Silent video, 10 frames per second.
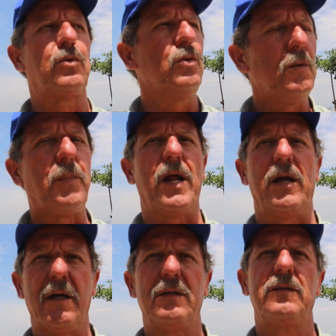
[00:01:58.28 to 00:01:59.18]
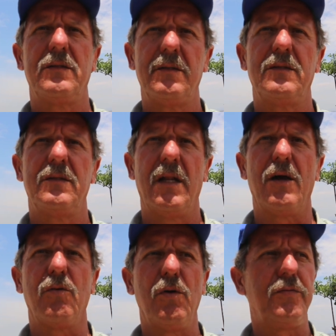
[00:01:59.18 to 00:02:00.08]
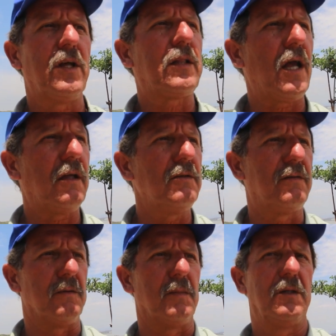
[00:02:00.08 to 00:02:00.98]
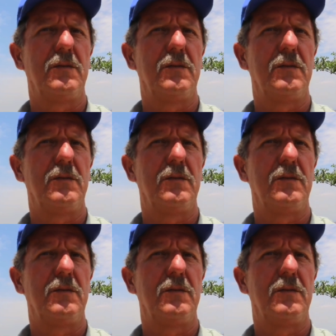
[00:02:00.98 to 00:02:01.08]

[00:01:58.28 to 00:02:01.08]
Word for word: Tudo praia. A lagoa vinha até aqui em cima.